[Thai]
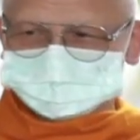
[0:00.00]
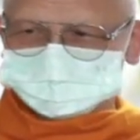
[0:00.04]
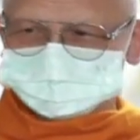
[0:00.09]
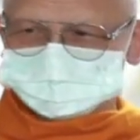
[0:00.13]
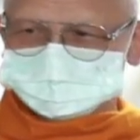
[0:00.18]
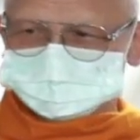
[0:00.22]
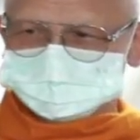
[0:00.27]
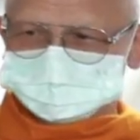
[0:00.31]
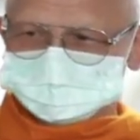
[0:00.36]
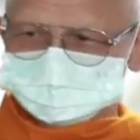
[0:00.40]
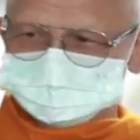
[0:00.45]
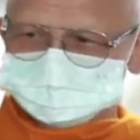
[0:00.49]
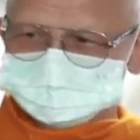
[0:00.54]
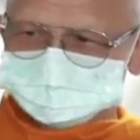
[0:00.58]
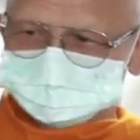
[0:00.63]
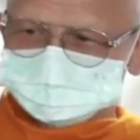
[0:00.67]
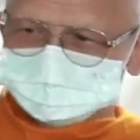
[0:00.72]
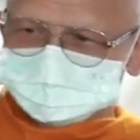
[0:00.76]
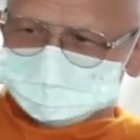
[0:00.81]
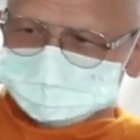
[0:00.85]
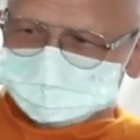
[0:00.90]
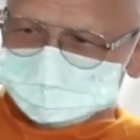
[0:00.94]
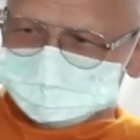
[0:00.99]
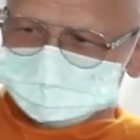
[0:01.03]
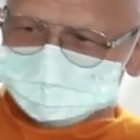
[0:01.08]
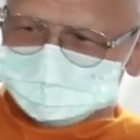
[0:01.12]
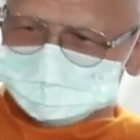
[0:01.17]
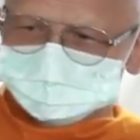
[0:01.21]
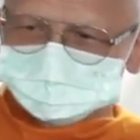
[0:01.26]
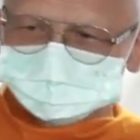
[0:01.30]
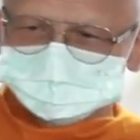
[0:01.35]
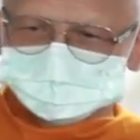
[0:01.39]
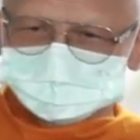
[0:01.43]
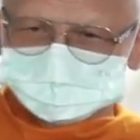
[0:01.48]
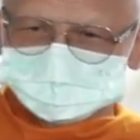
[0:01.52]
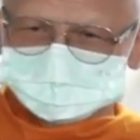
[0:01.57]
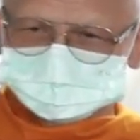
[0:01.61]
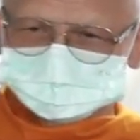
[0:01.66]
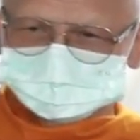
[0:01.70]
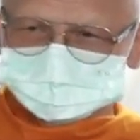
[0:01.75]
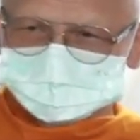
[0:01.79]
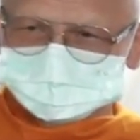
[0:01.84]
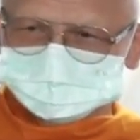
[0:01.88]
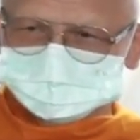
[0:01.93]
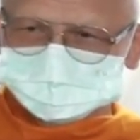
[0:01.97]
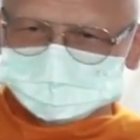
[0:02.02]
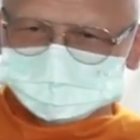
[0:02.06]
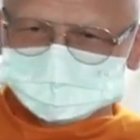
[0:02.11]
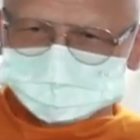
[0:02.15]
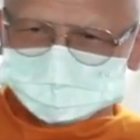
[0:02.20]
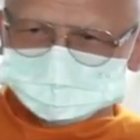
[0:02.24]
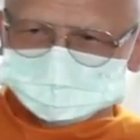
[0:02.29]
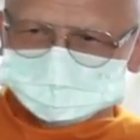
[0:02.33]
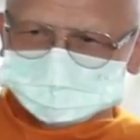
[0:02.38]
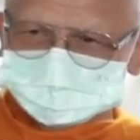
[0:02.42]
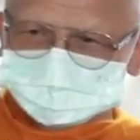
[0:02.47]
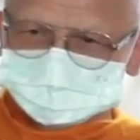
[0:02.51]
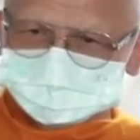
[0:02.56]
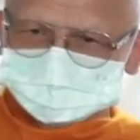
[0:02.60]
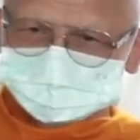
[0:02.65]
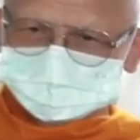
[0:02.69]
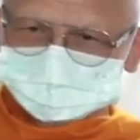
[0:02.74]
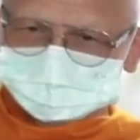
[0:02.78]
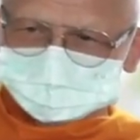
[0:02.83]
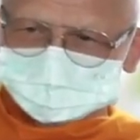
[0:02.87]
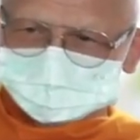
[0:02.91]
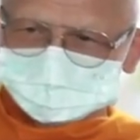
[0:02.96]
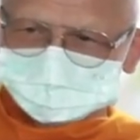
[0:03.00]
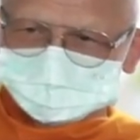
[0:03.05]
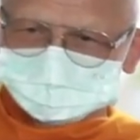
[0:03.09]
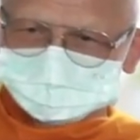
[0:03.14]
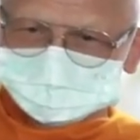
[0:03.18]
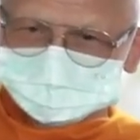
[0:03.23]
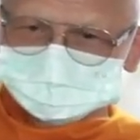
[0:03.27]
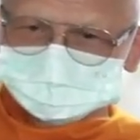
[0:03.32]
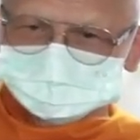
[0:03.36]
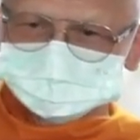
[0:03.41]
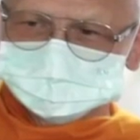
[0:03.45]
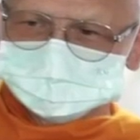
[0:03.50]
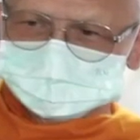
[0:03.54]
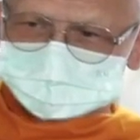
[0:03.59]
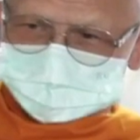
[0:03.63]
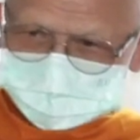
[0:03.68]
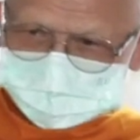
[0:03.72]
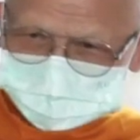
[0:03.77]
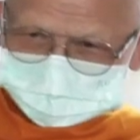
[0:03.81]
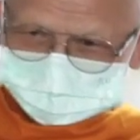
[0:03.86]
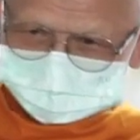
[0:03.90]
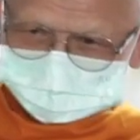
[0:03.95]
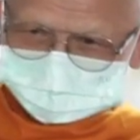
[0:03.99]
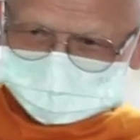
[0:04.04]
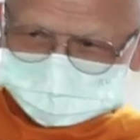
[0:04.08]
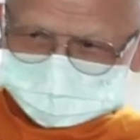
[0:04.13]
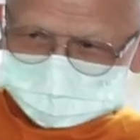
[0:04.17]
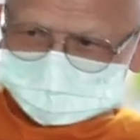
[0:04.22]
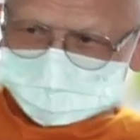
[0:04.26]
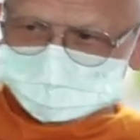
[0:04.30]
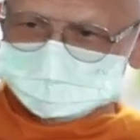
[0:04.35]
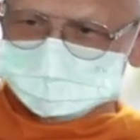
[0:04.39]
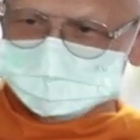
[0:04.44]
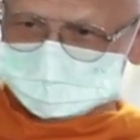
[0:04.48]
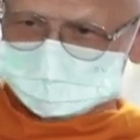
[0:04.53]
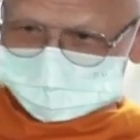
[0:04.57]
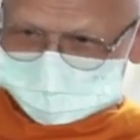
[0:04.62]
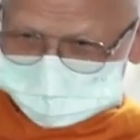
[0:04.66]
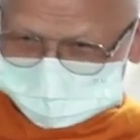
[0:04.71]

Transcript: ในจิตของเราทุกๆ ดวง มันมีความเกลี้ยงเกลาเป็นพื้นฐานคือประพัสสอน